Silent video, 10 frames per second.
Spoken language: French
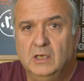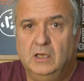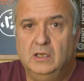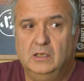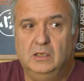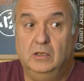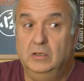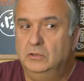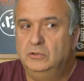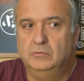euh,
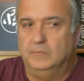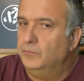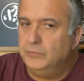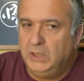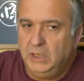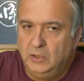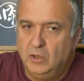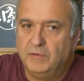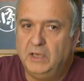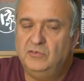il
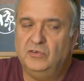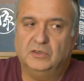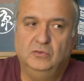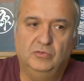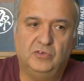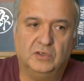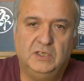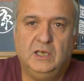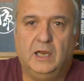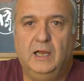devrait nous
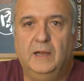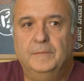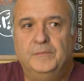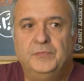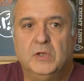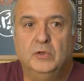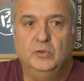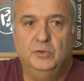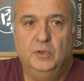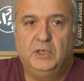sortir
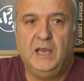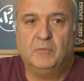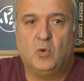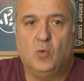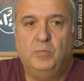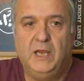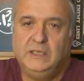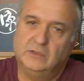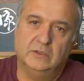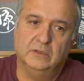une gamme
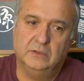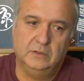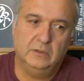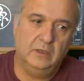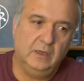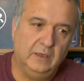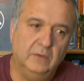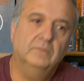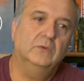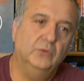complète euh,
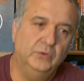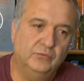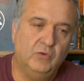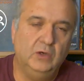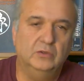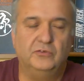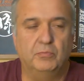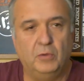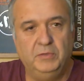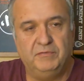une fois le, ce
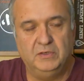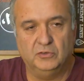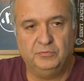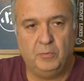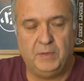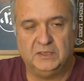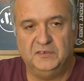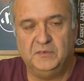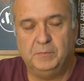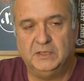premier financement
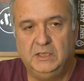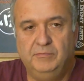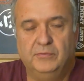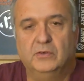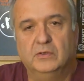participatif